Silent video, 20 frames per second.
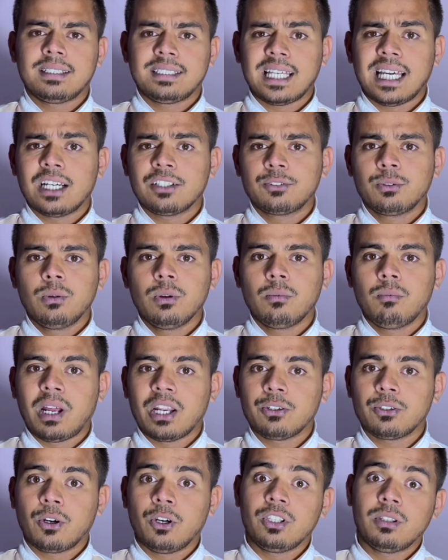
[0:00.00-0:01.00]
সার্চগুলো
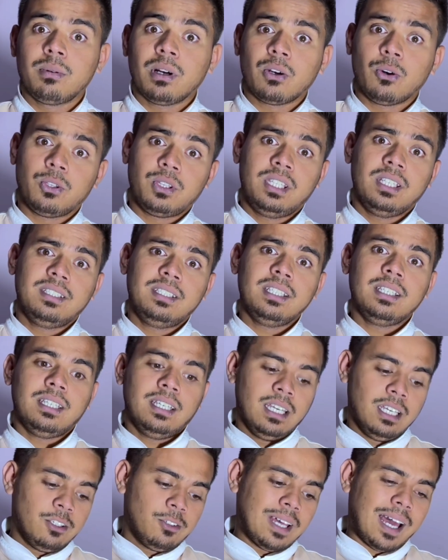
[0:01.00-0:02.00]
মানুষ হয়তো বা করতেছে
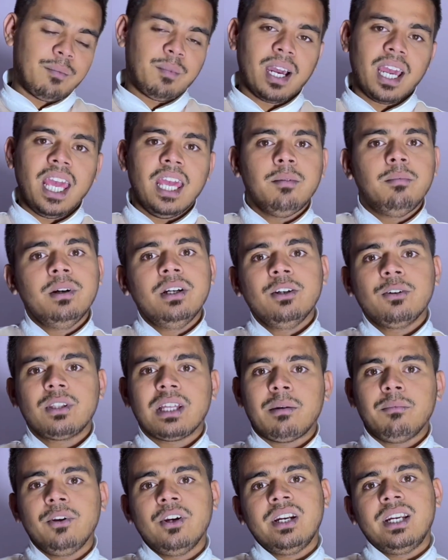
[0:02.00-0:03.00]
তো আমার এই
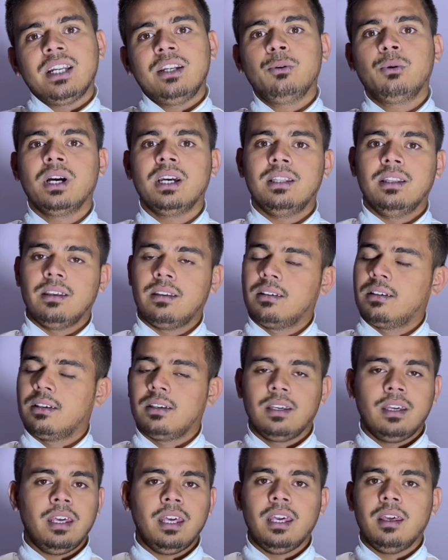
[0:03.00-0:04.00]
ভিডিওতে আমি এটা ঢুকাই দিই
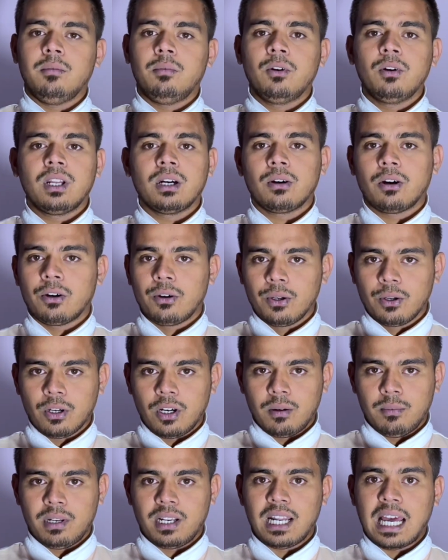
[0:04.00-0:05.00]
এই ভুলটা কখনো
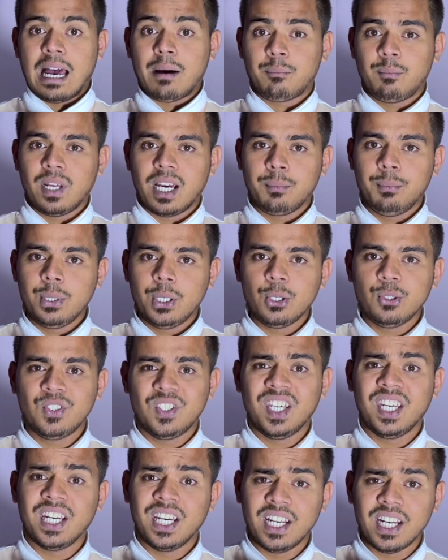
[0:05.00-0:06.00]
করবেন না আপনার ভিডিও
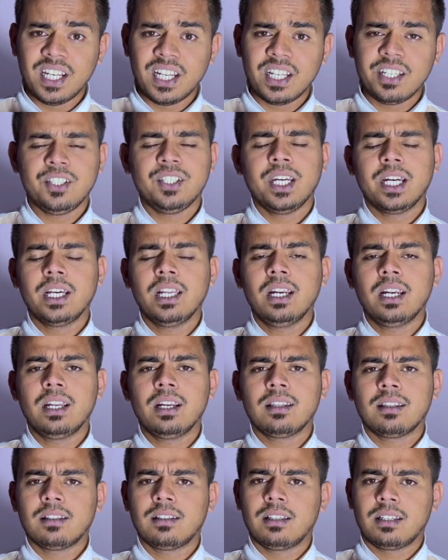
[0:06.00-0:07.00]
যে রিলেটেড সে
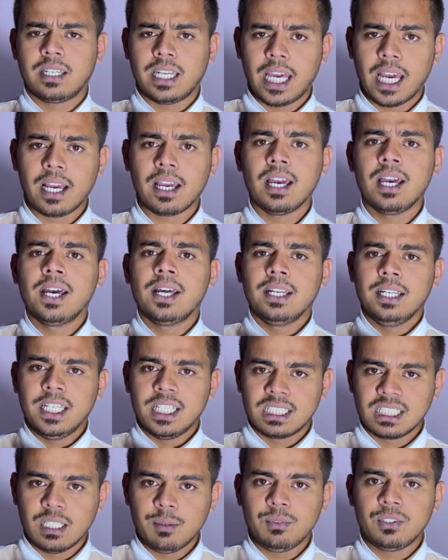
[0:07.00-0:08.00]
রিলেটেড ট্যাগ
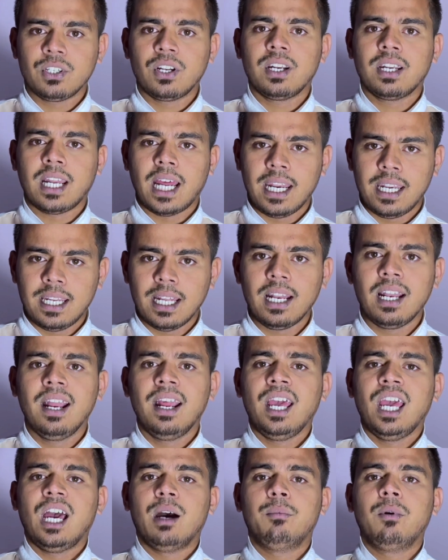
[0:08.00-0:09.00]
ডেসক্রিপশন টাইটেল
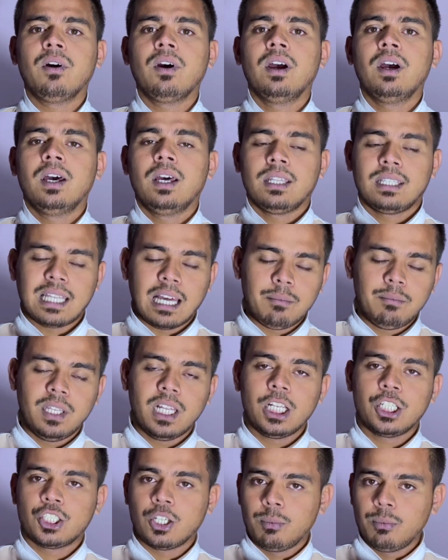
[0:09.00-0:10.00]
এবং
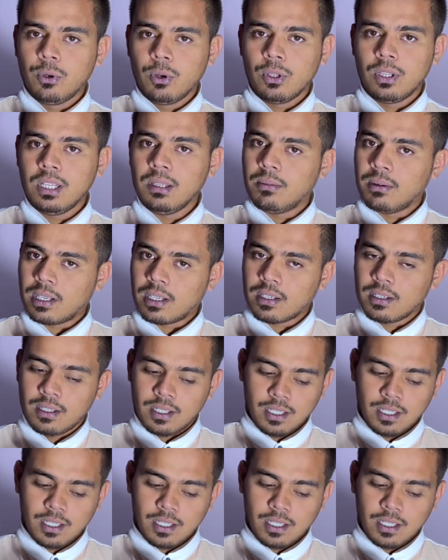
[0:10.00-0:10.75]
তামনেল সবগুলো দিবেন